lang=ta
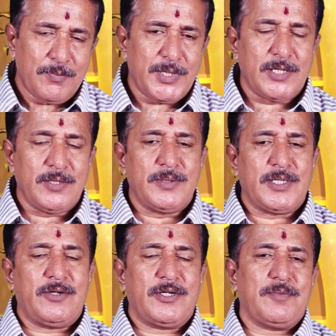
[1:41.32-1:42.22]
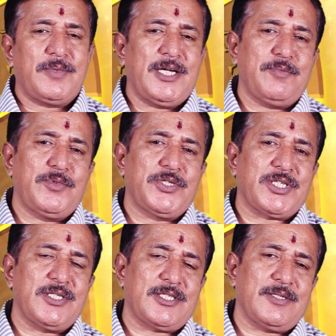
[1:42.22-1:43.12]
மிகவும் கவனமாக
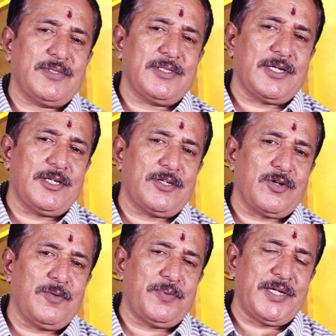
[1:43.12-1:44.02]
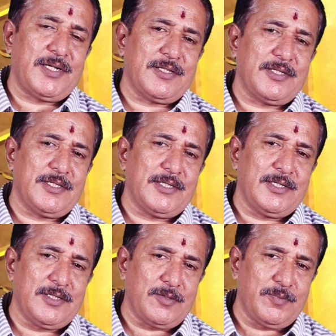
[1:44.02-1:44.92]
எமோஷன்ஸை வந்து கண்ட்ரோல் பண்ணிக்கிறது இந்த
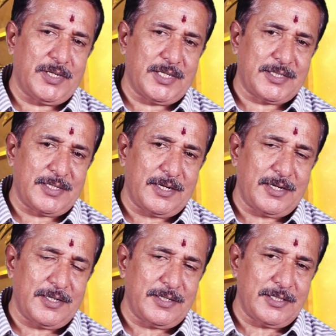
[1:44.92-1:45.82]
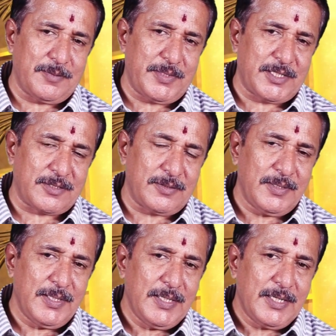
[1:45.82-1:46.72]
கும்பராசிக்காரங்களுக்கு இந்த மாதம்
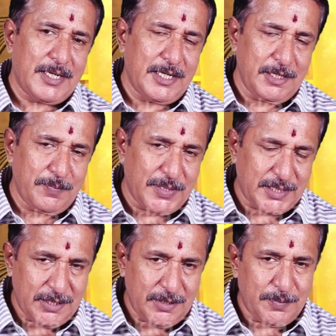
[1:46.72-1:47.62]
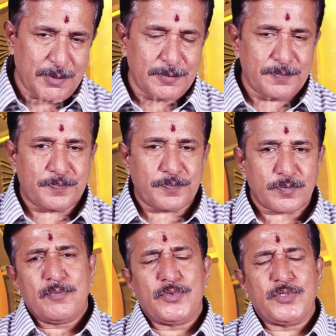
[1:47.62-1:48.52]
கண்டிப்பாக தேவைப்படும்
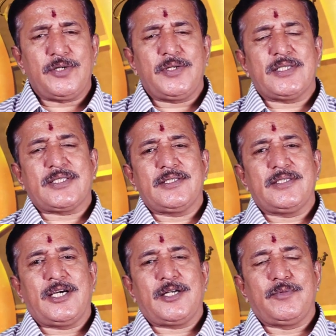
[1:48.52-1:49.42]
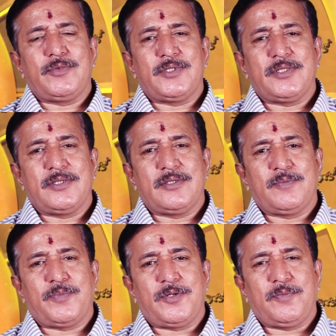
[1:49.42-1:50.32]
புதனுடைய சஞ்சாரமும் வந்து
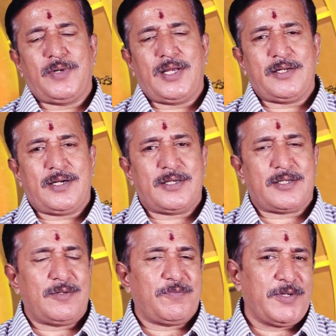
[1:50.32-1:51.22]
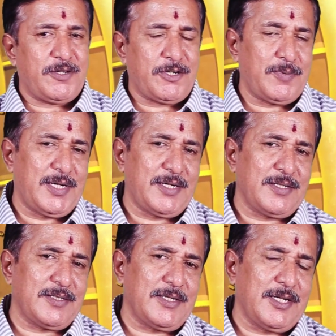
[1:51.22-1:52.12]
பெரும்பாலான நாட்கள் ஃபேவரபுளாக
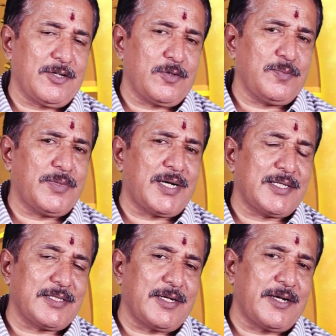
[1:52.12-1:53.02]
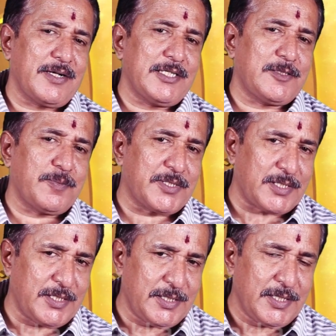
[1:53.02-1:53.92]
இருக்கிறதுனால கும்பராசிக்காரங்க
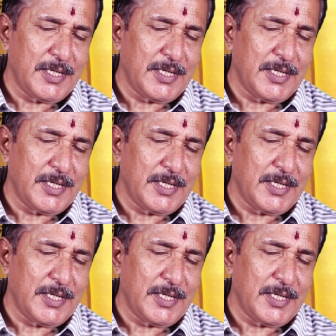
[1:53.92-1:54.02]
எஸ்பெஷலி